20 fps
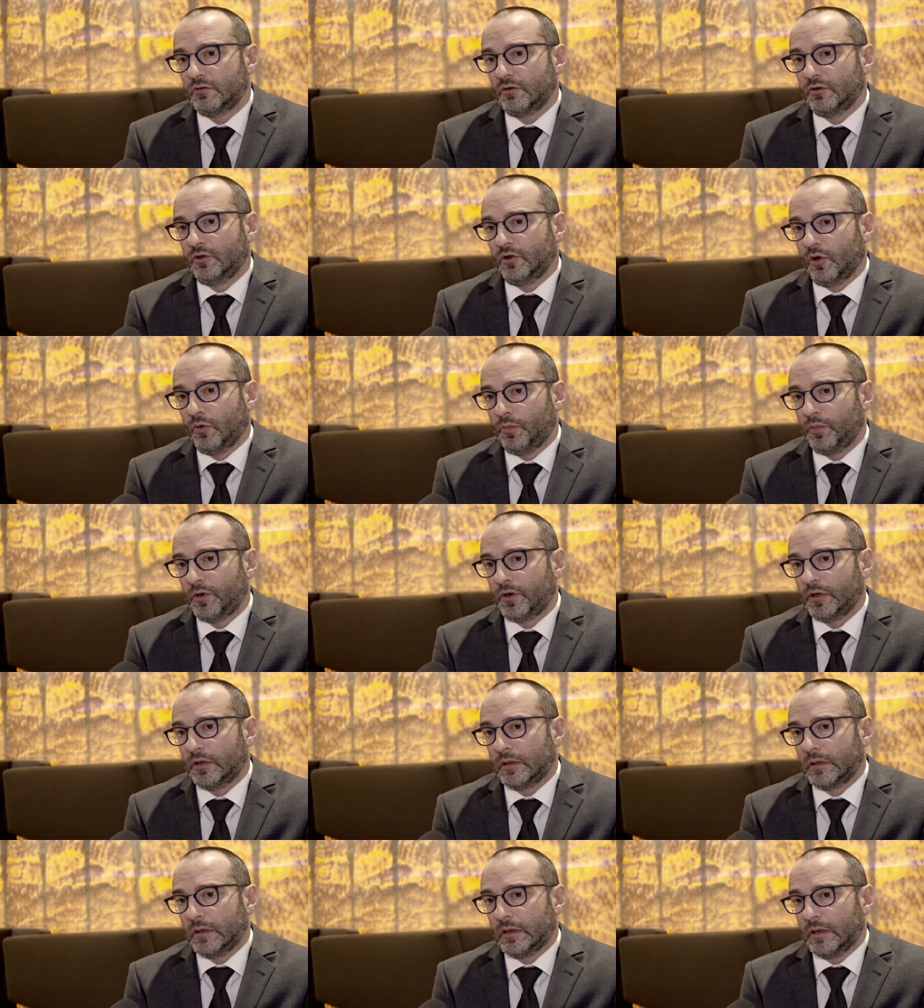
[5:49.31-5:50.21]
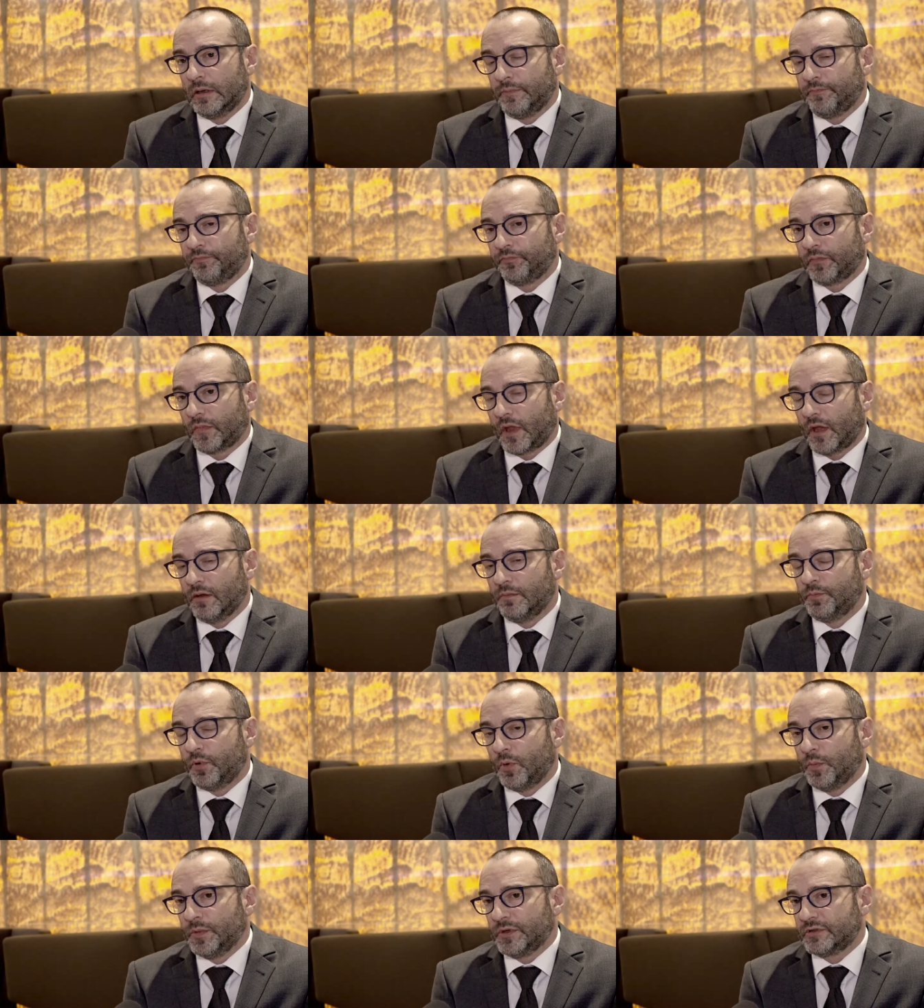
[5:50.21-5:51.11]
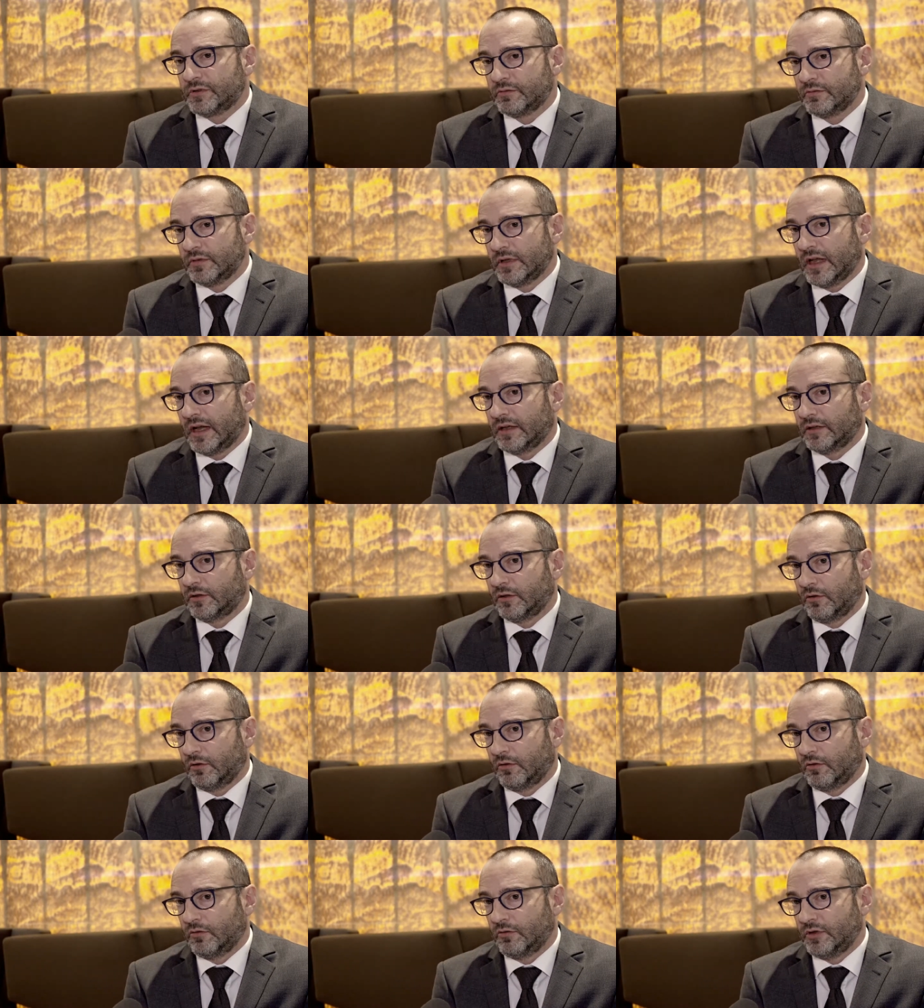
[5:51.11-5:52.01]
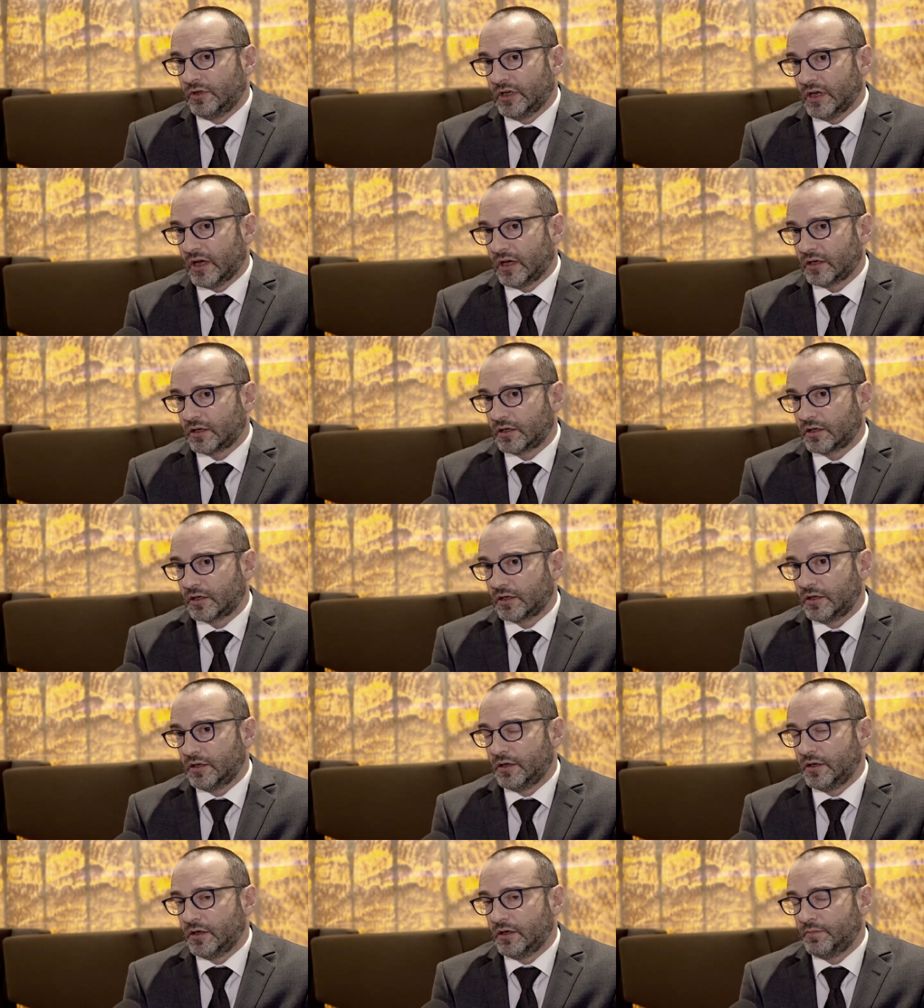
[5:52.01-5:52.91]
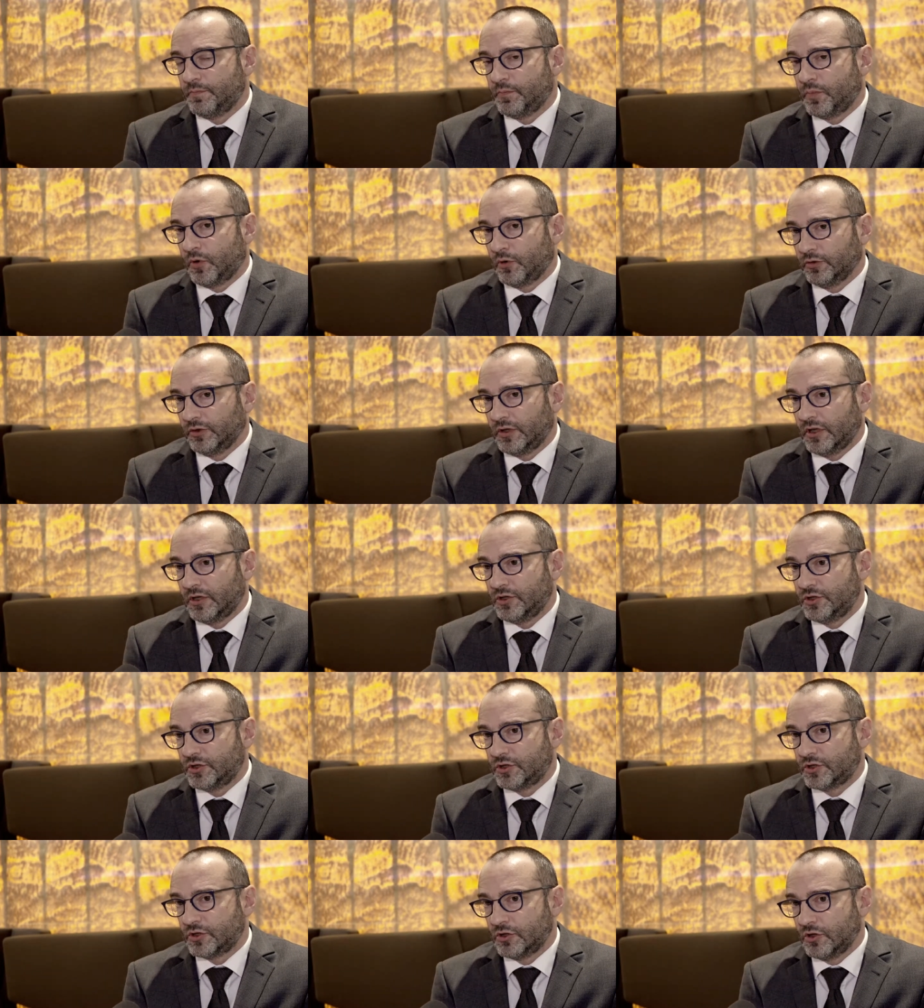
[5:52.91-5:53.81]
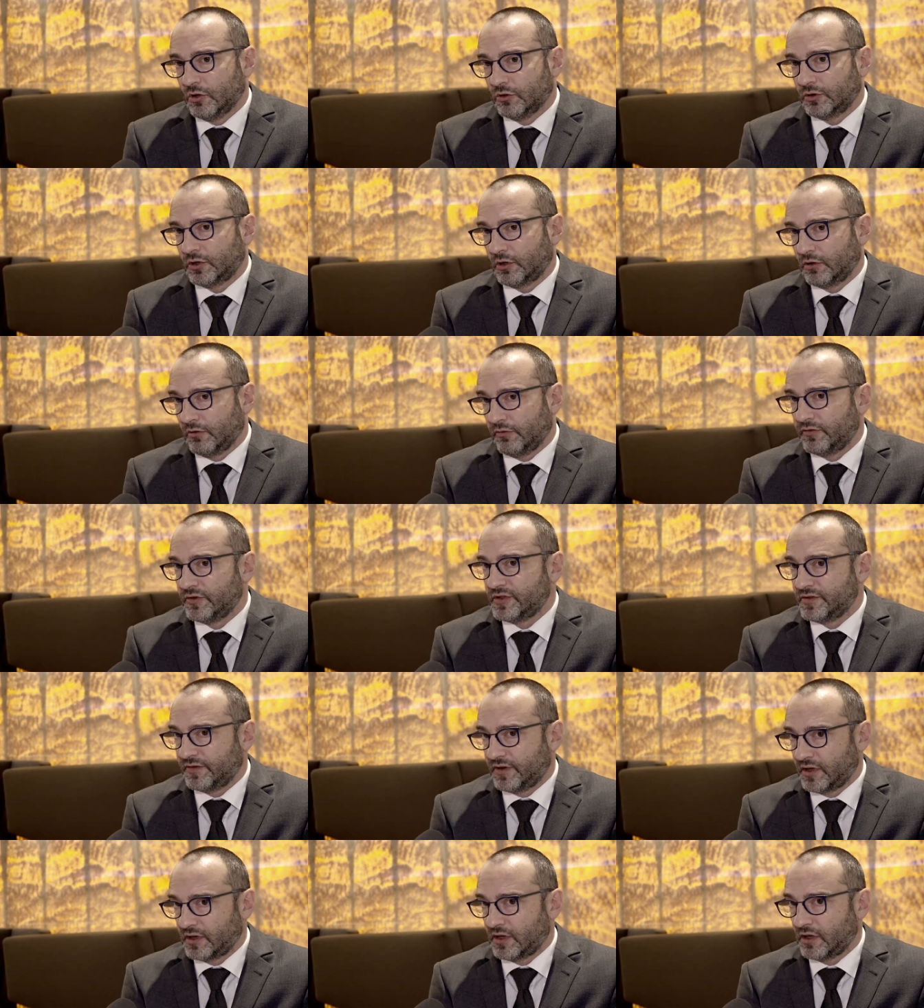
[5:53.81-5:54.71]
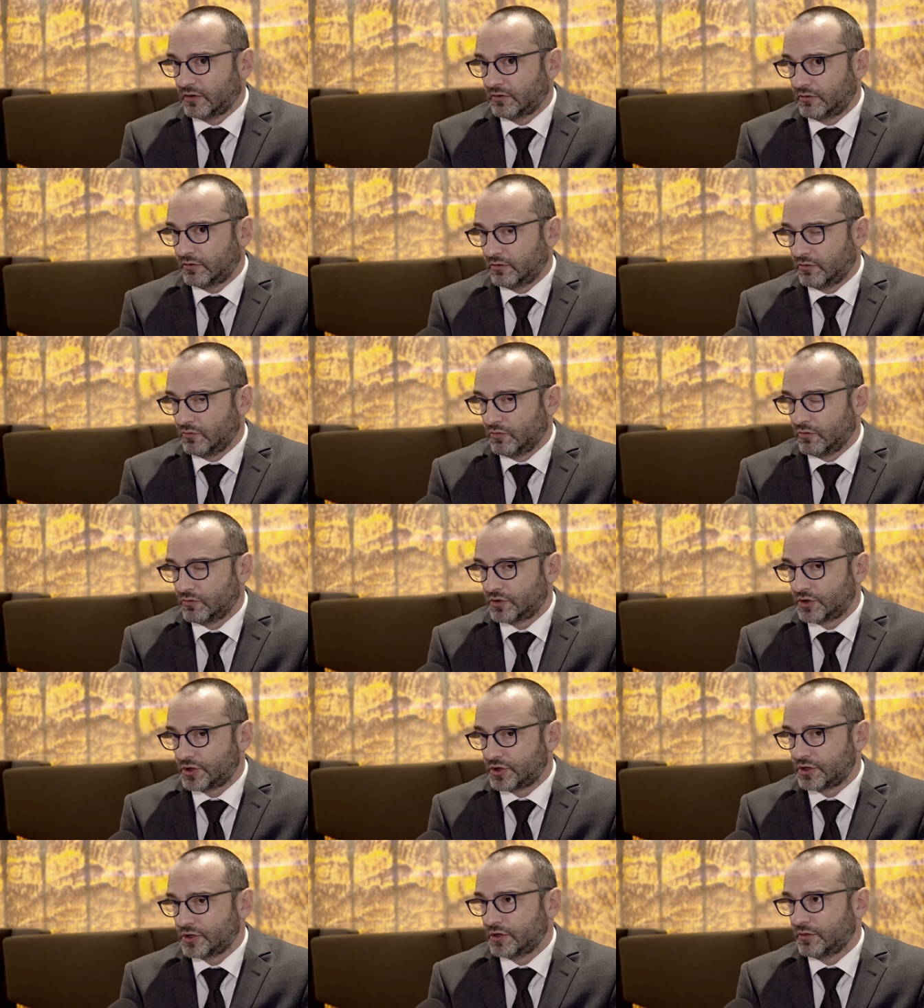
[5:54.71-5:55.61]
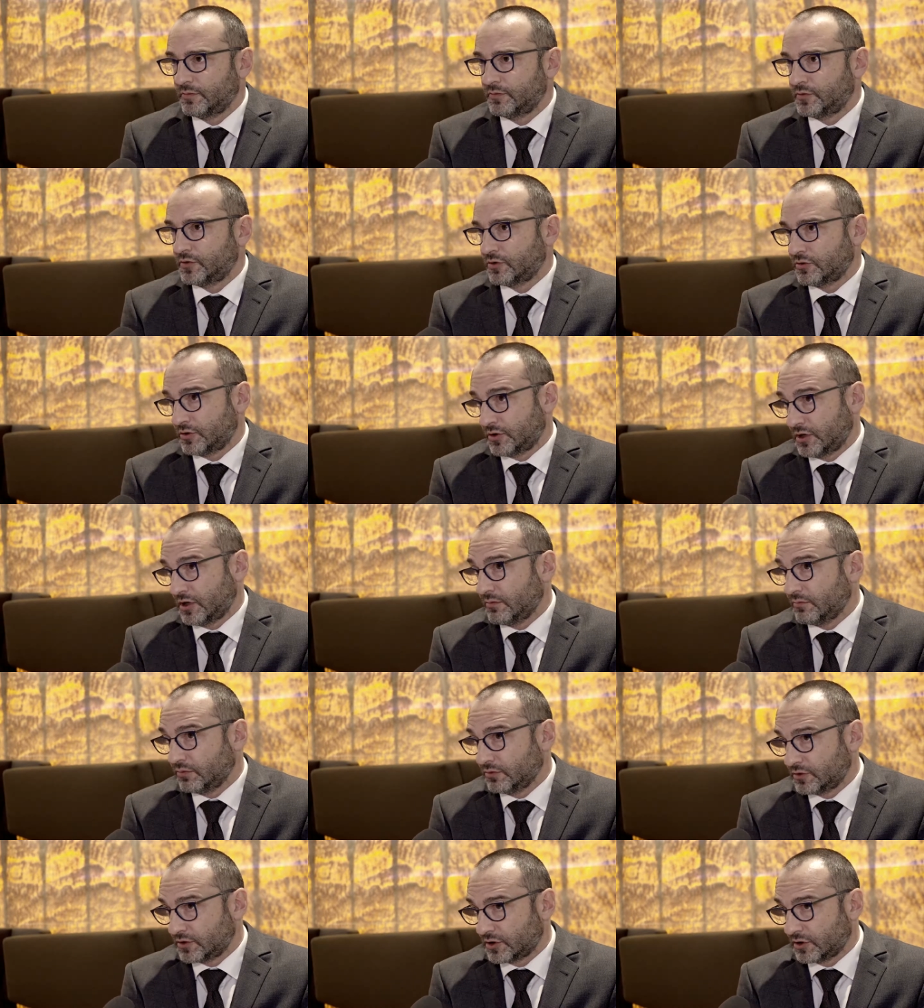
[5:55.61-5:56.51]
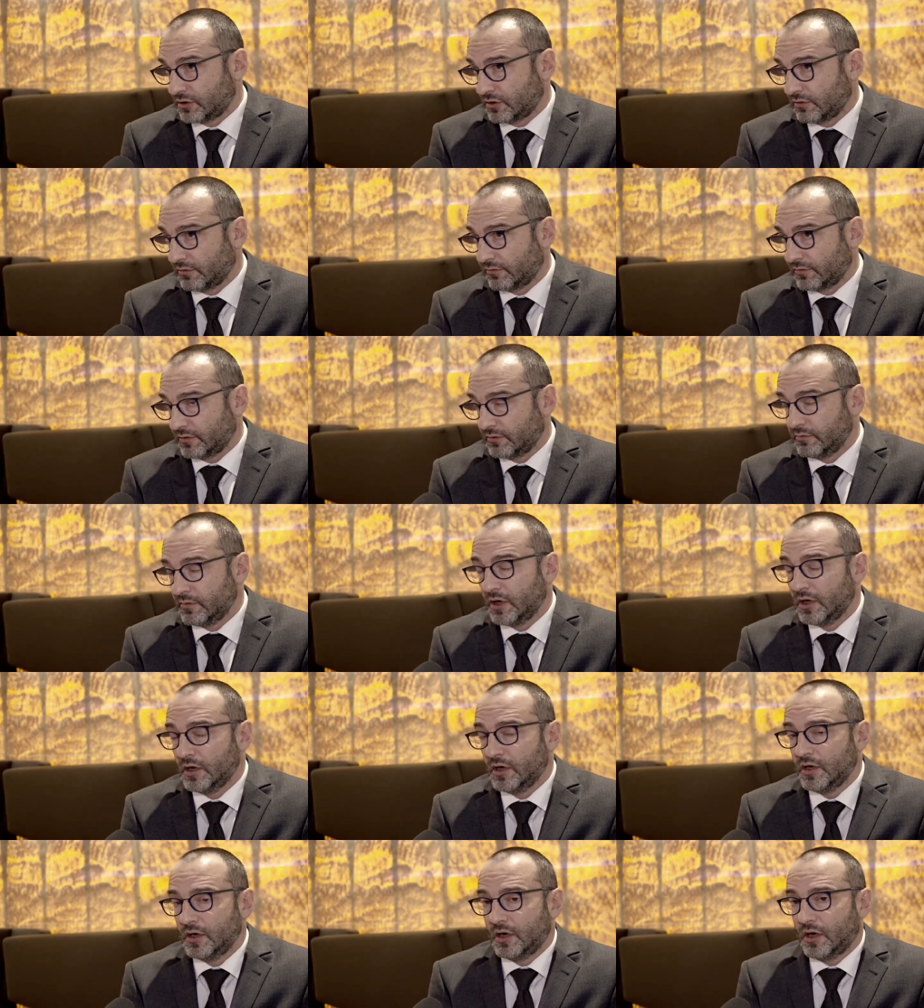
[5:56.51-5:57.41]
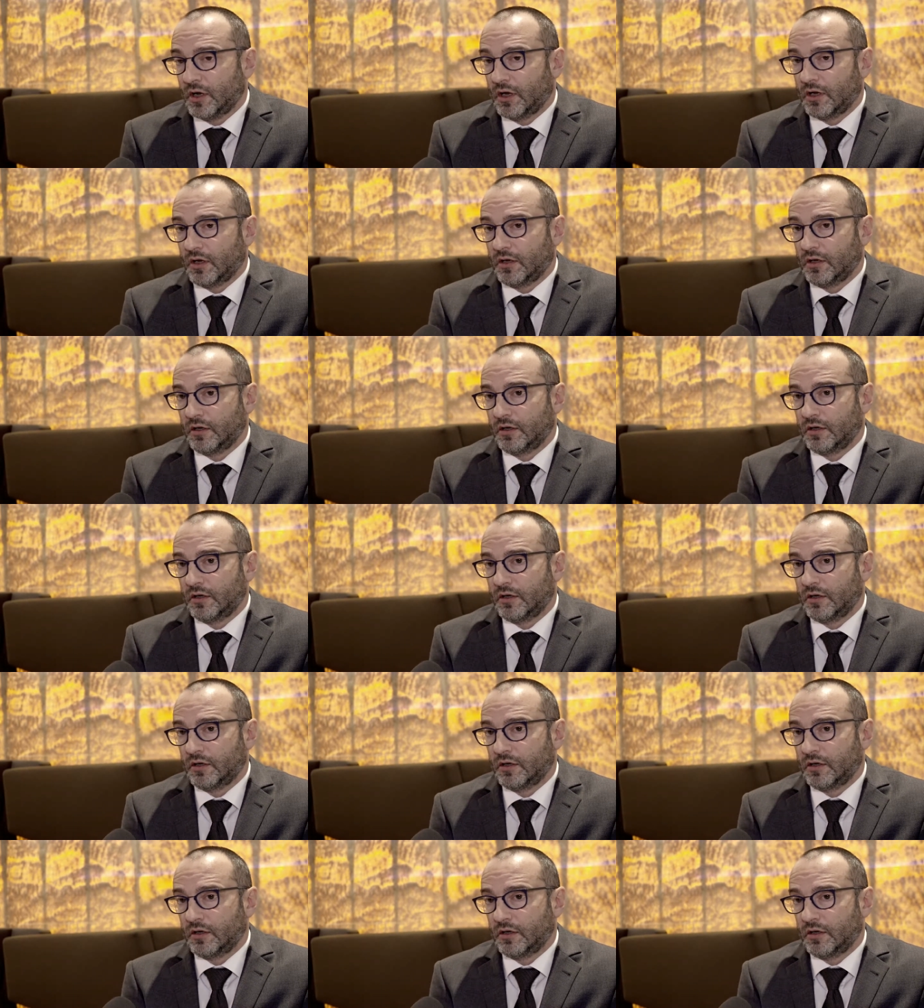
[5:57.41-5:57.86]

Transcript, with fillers: dobry, E, pomysł na to, jak e, podejść do tego wyzwania, który łączy się z obciążeniem budżetowym e,